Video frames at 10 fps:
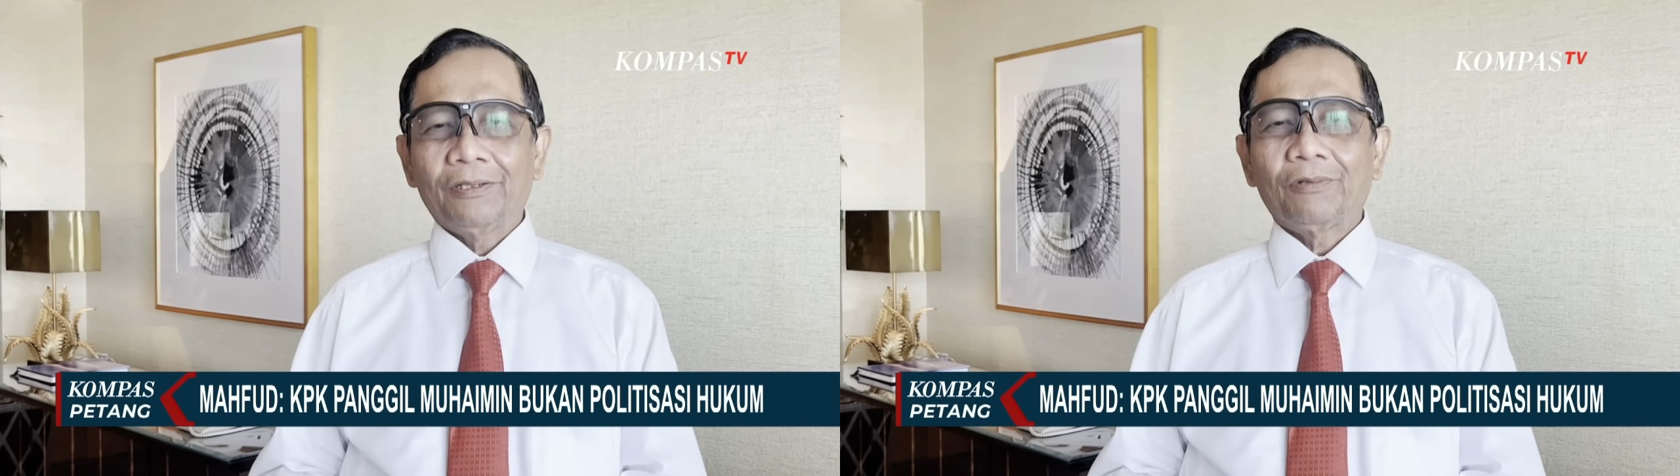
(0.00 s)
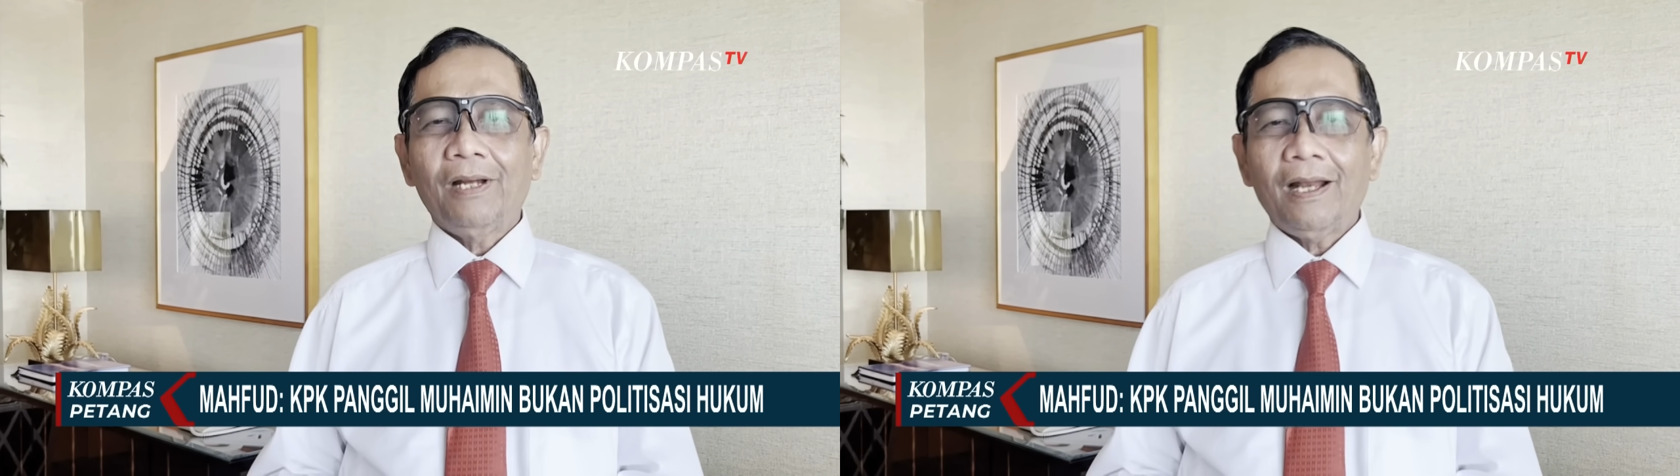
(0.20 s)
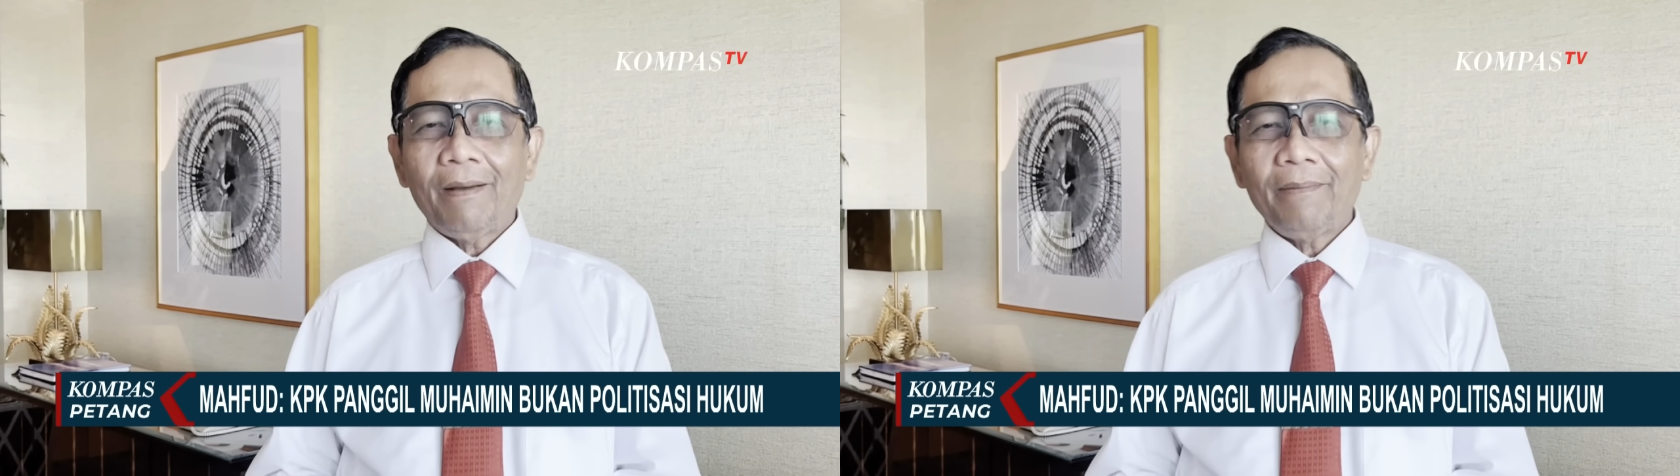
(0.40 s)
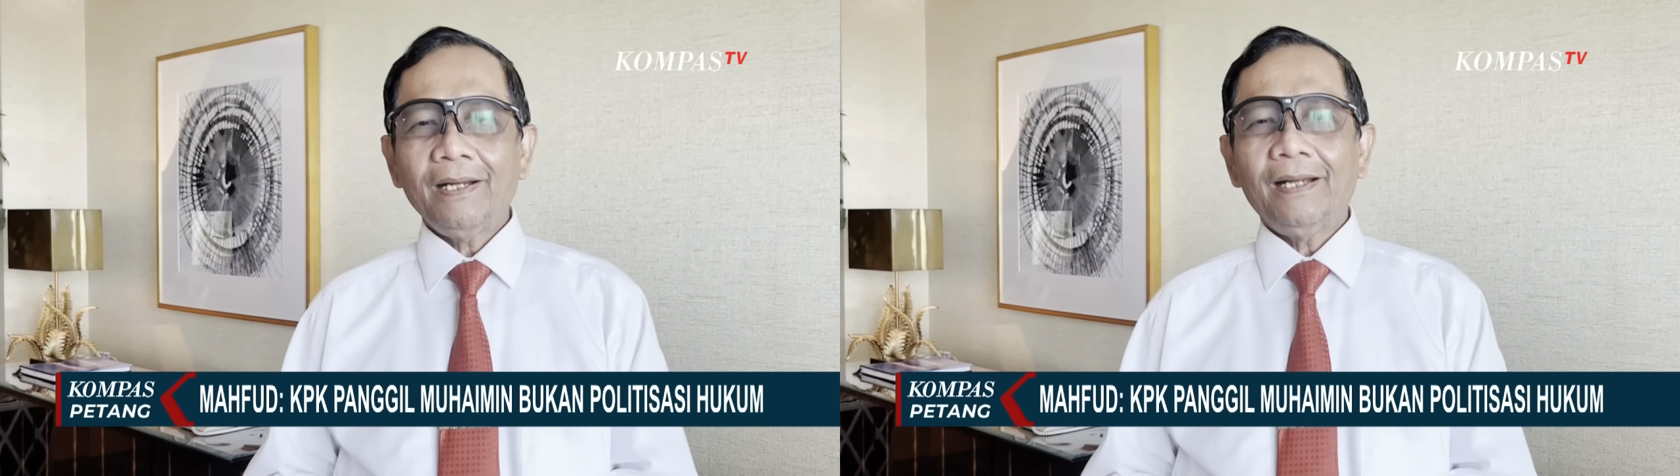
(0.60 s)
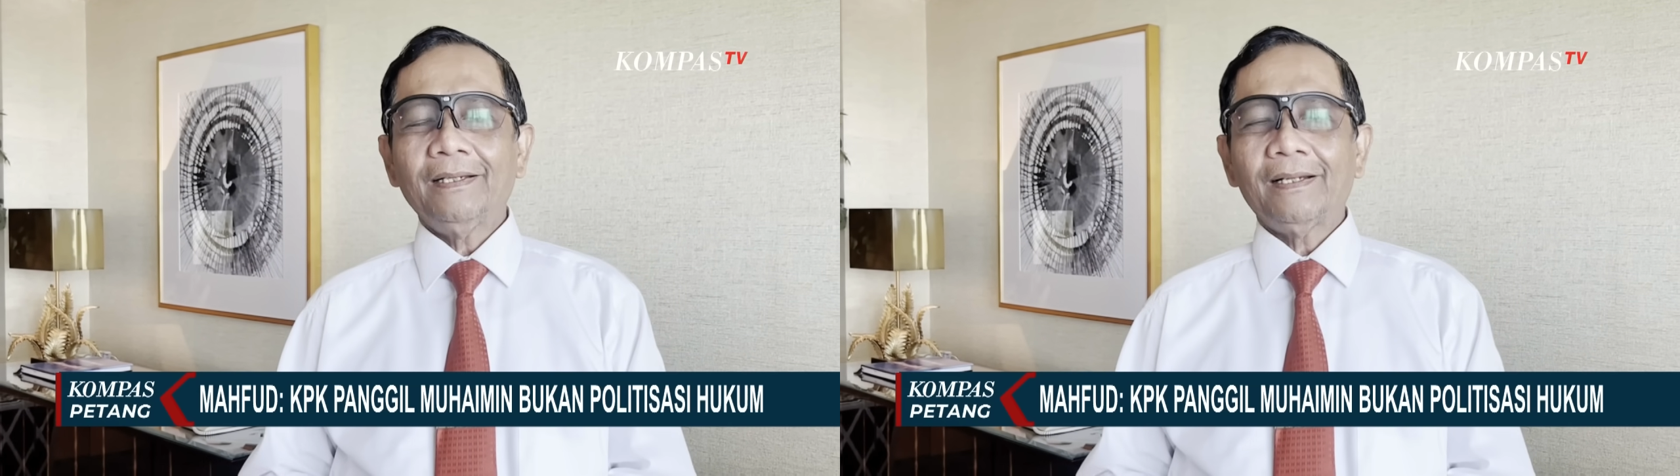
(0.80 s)
Sudah
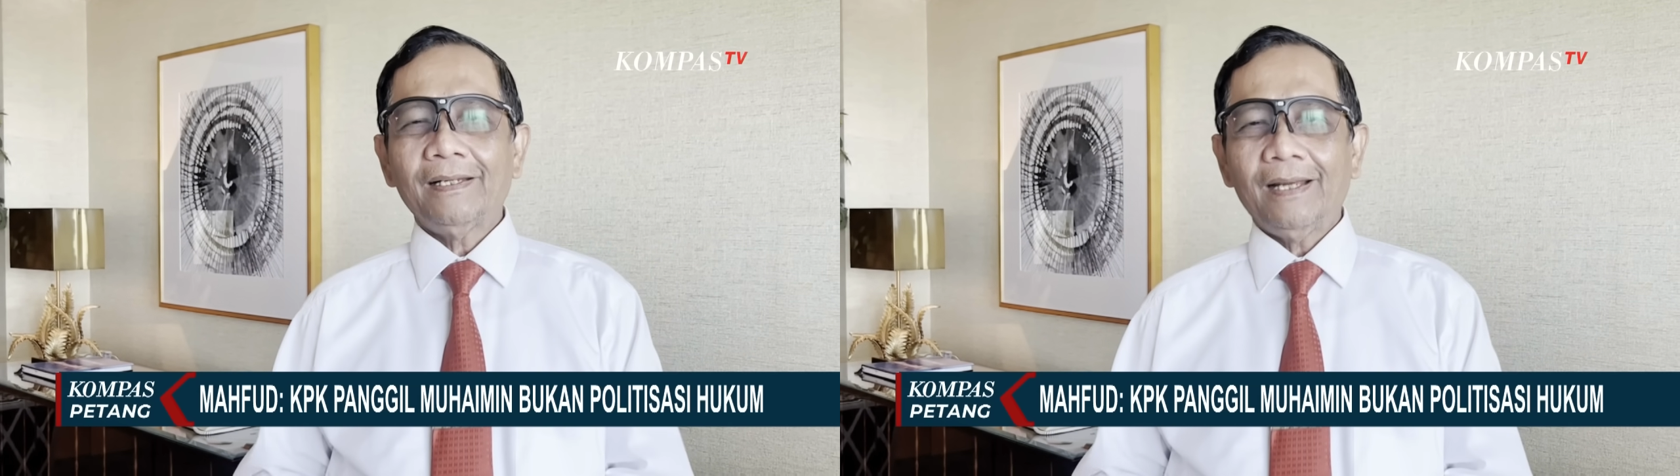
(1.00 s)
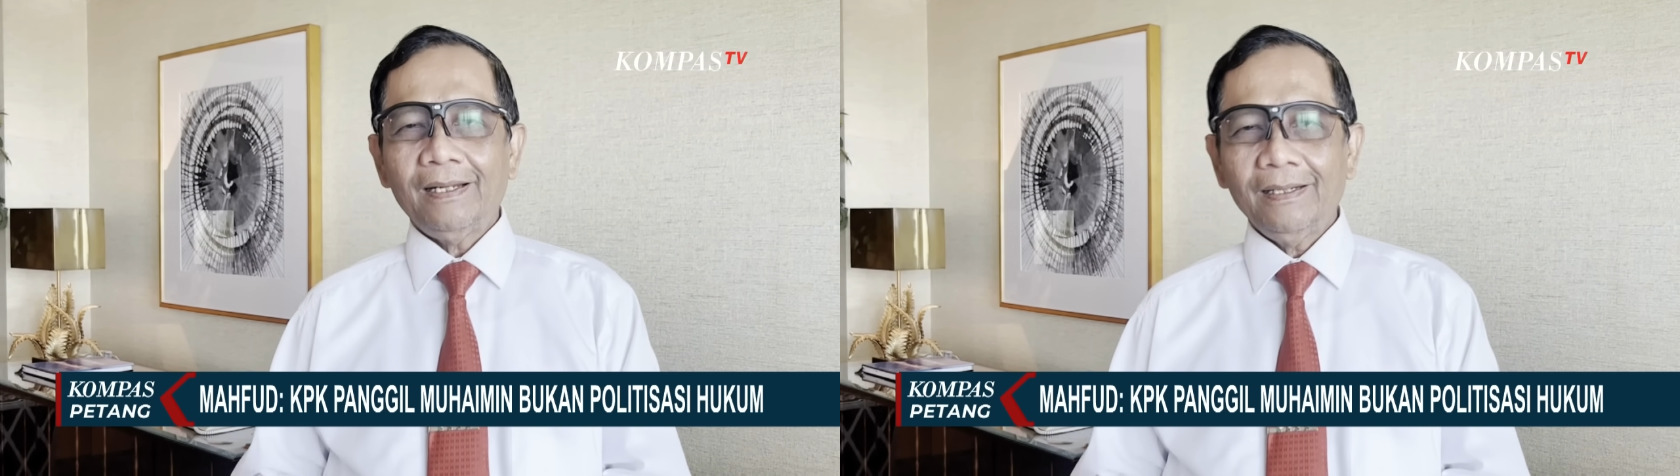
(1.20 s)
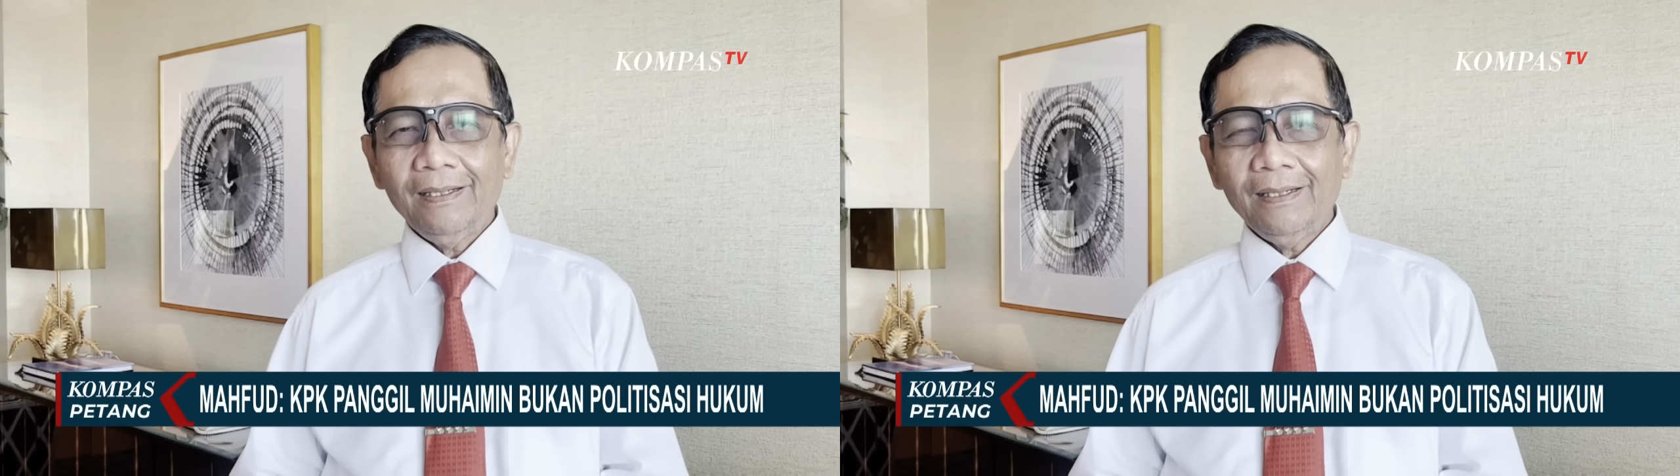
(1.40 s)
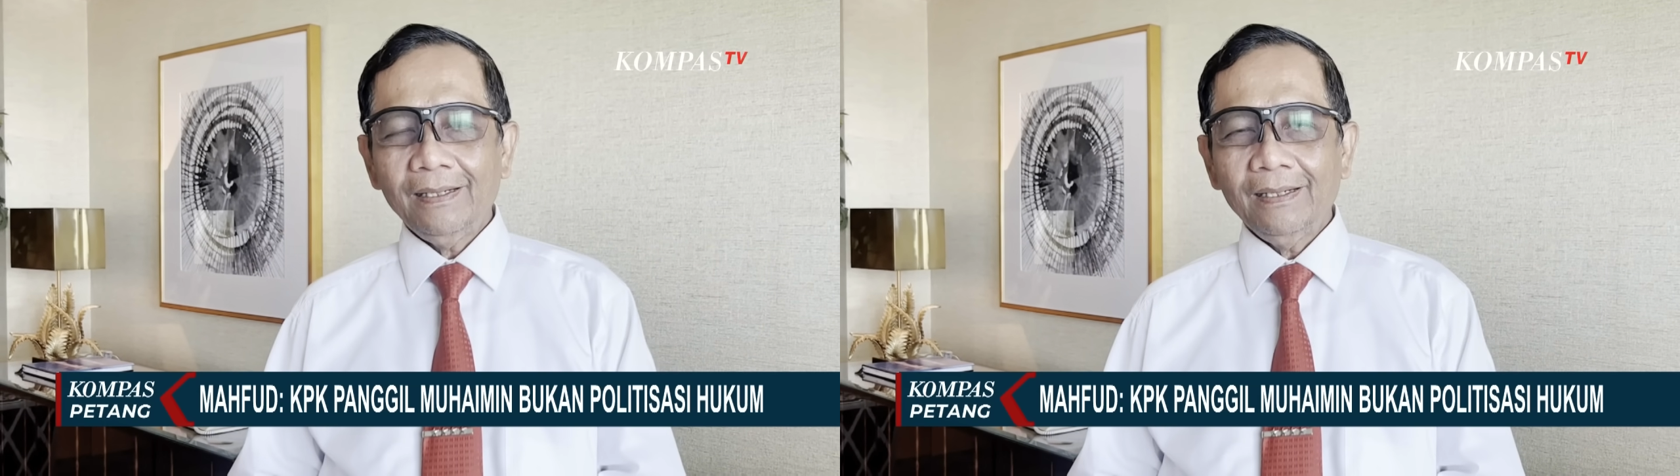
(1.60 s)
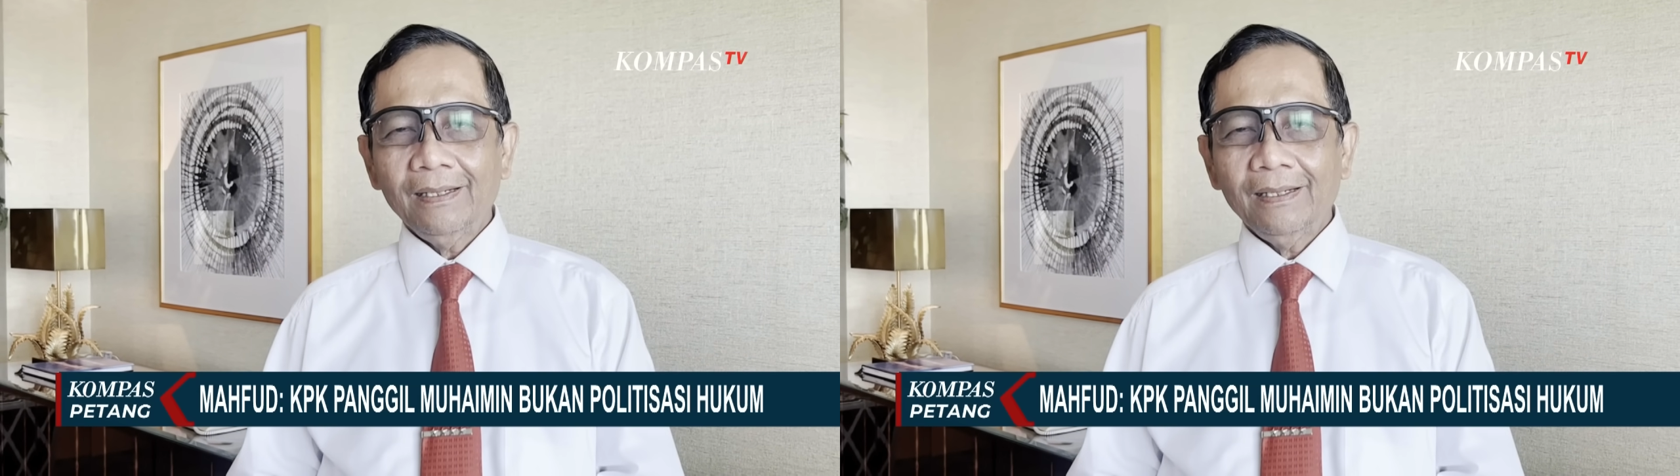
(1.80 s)
lama dan terjadi